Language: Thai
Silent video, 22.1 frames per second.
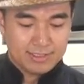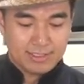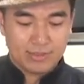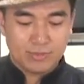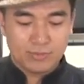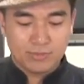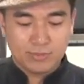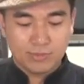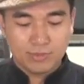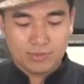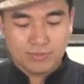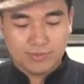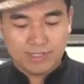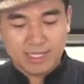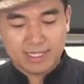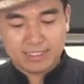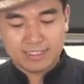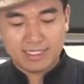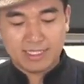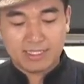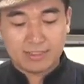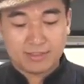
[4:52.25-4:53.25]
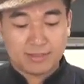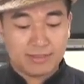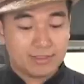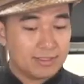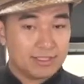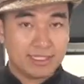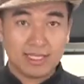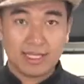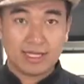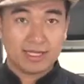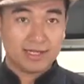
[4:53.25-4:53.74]
ถ้าคุณผู้ชมไม่อยากเสี่ยงก็
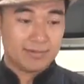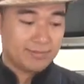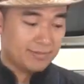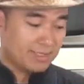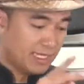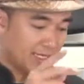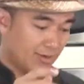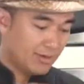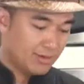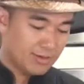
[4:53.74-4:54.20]
เนี่ยครับเท